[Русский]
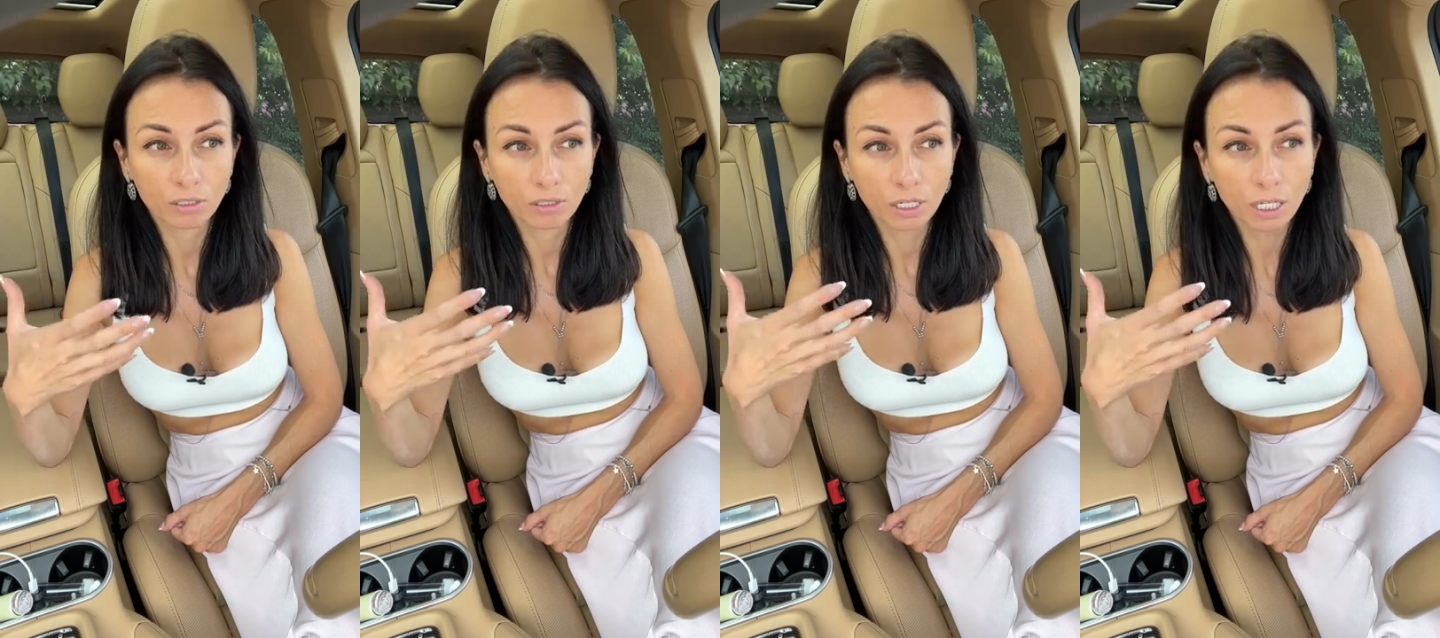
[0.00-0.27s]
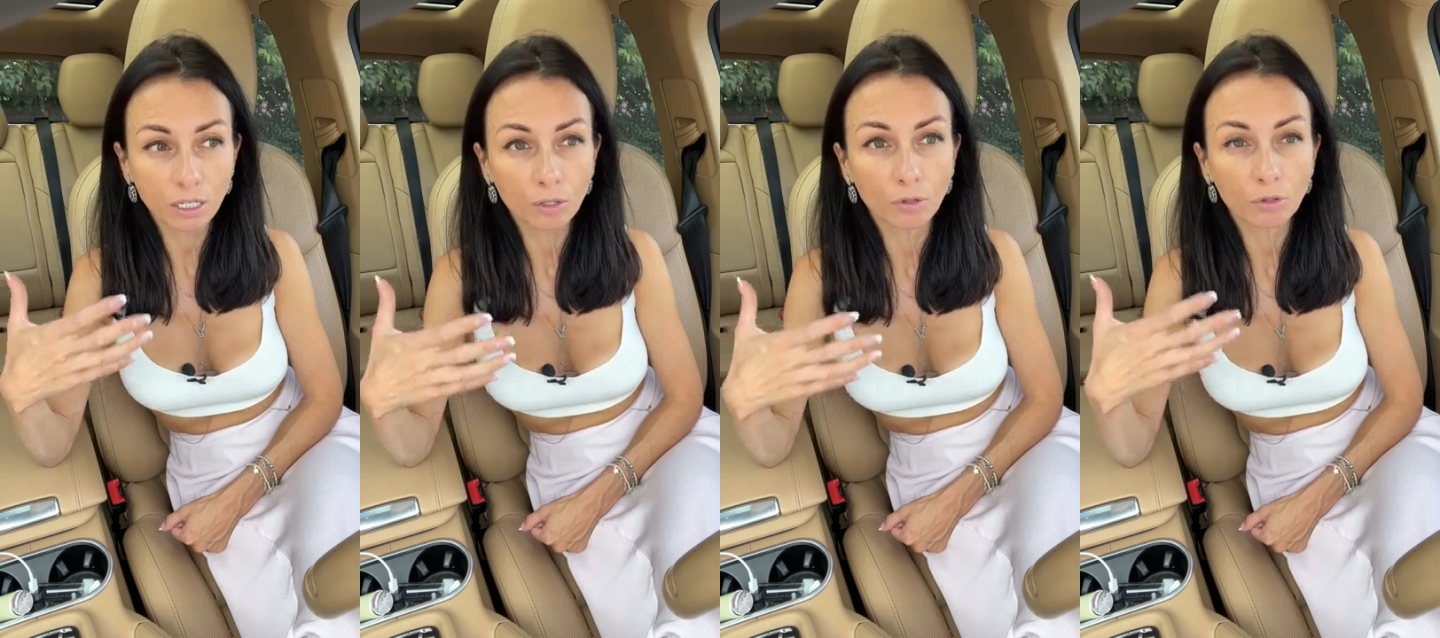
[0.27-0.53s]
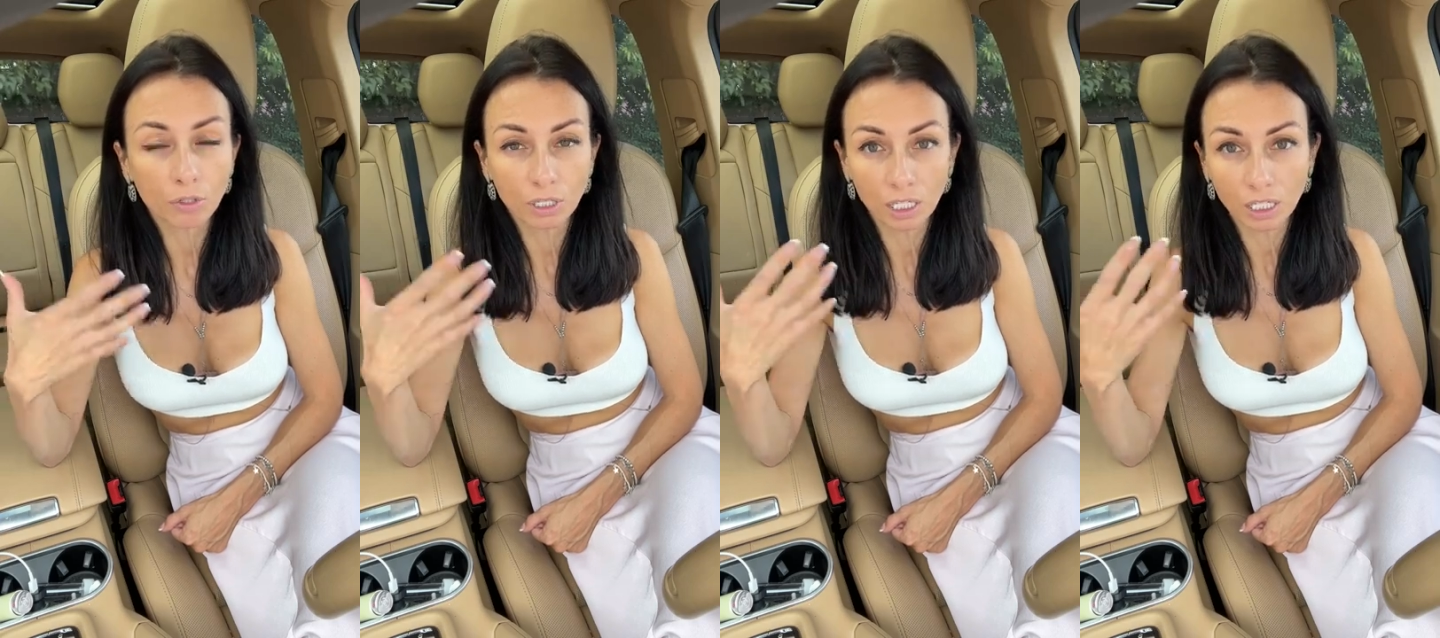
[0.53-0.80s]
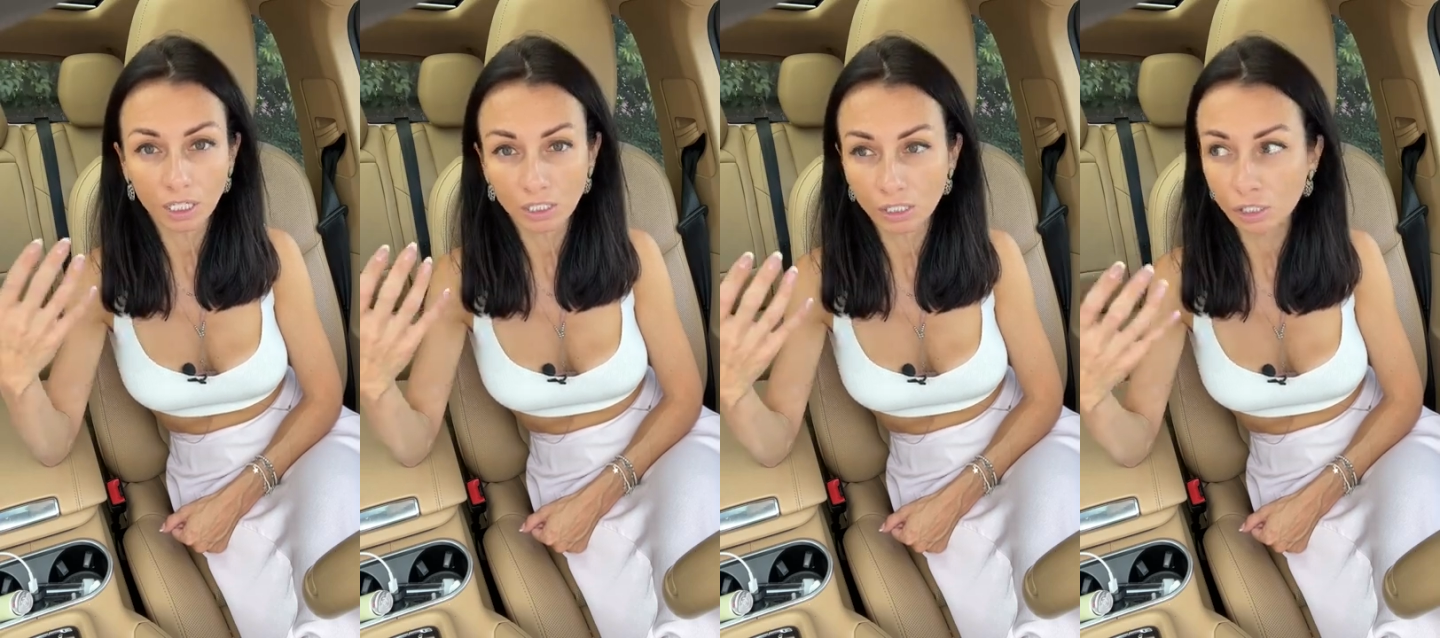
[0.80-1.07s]
энергию, я,
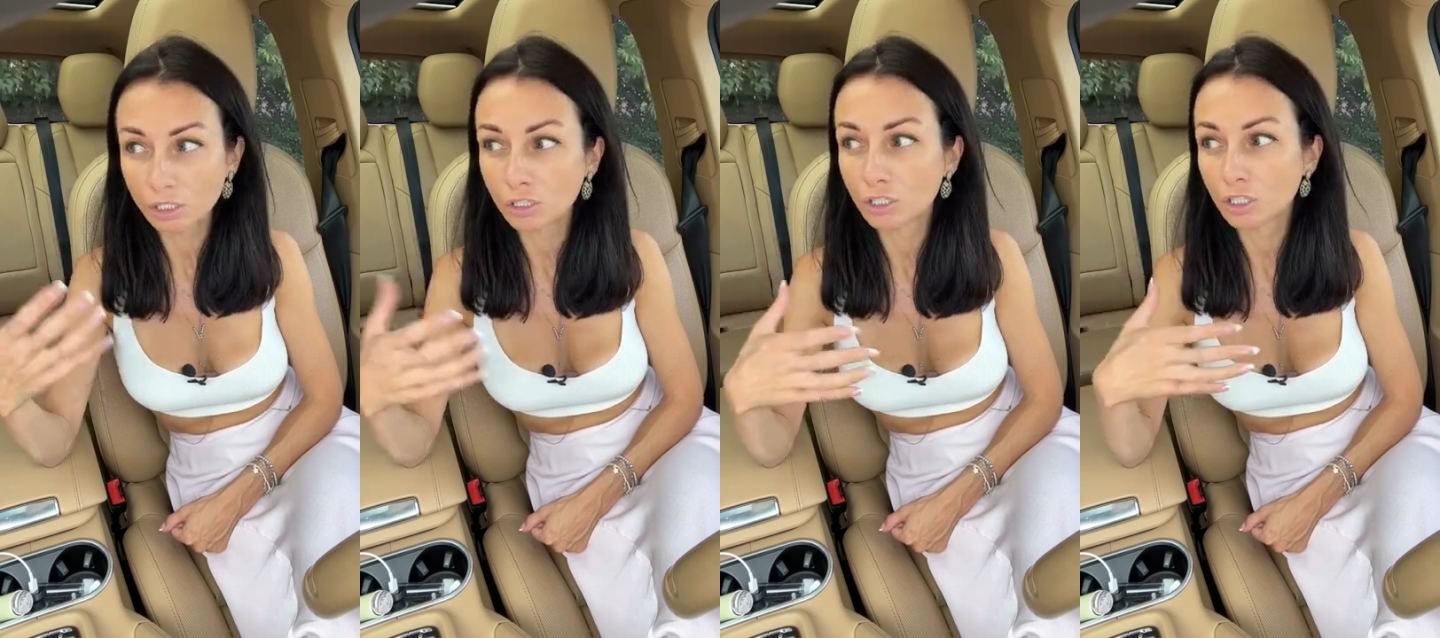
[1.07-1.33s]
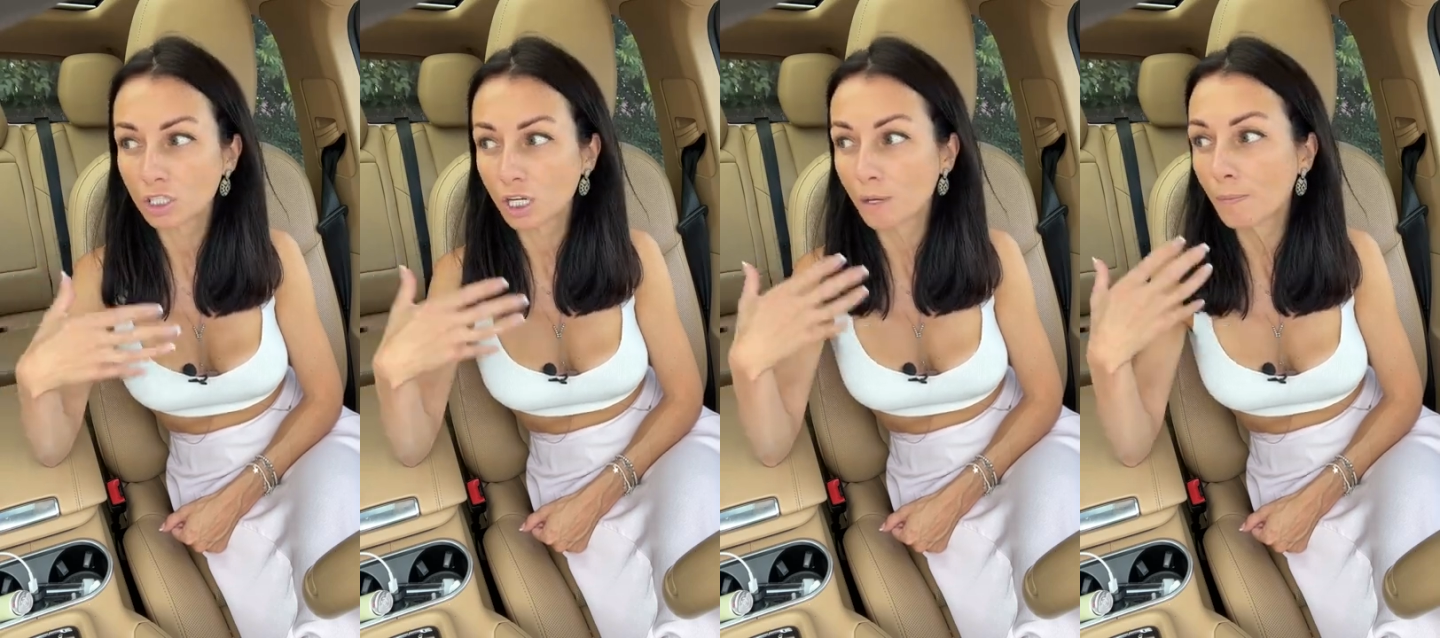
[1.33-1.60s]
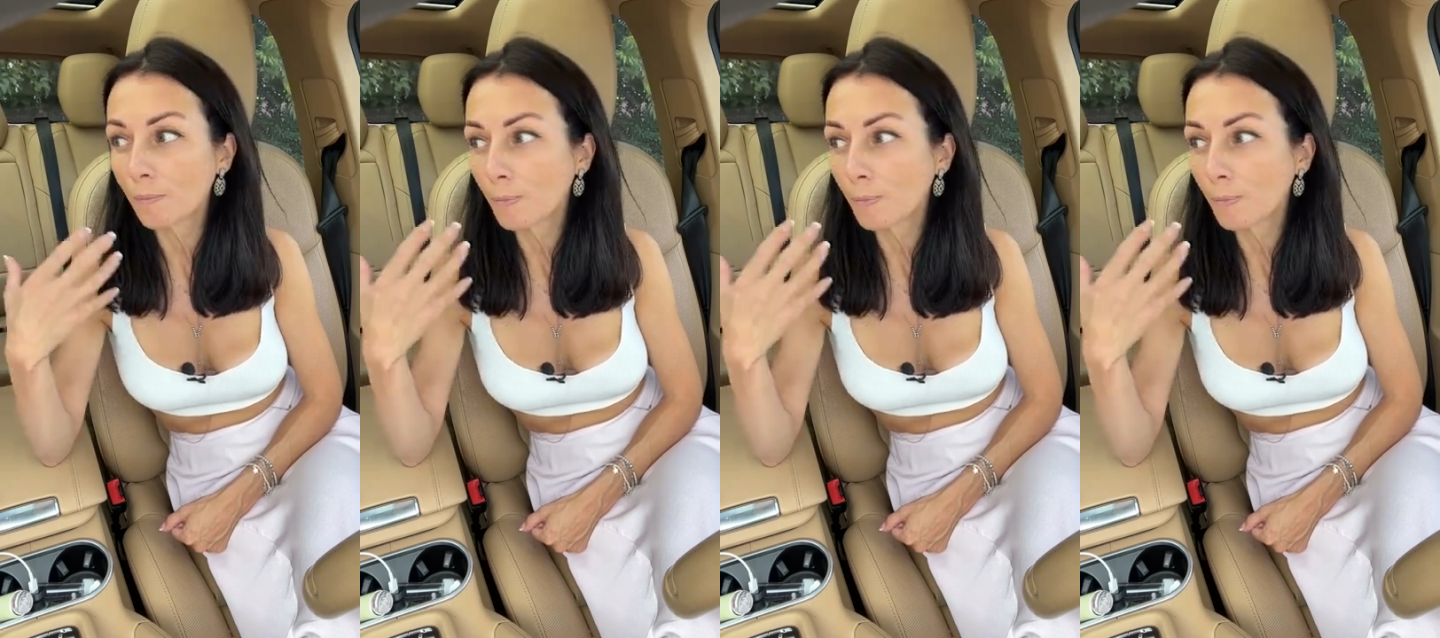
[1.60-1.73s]
конечно же,